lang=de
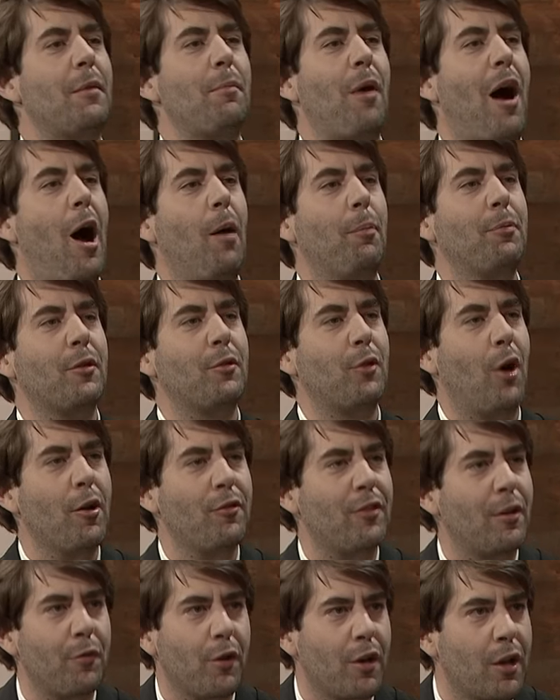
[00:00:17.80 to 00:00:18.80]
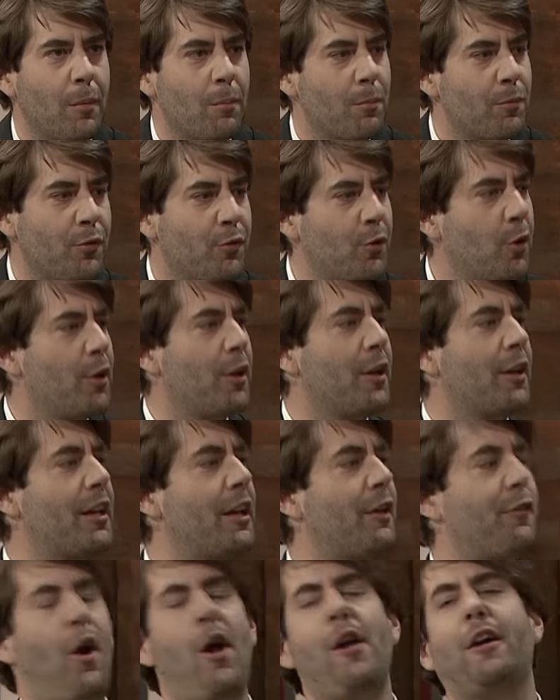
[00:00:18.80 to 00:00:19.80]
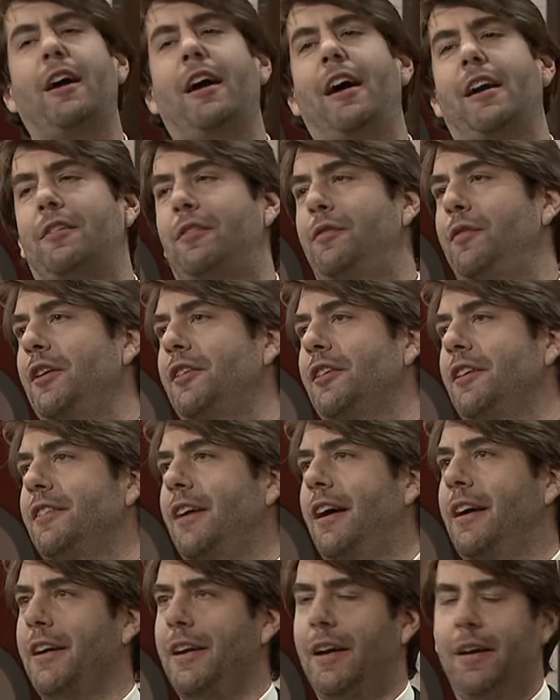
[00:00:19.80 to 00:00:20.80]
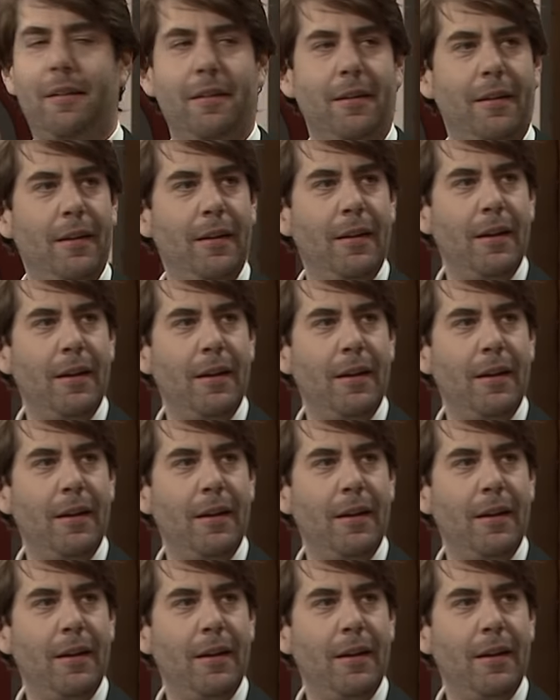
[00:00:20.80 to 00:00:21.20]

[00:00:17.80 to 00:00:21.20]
hier behauptet, Deutschland würde im Syrienkrieg völkerrechtswidrig agieren.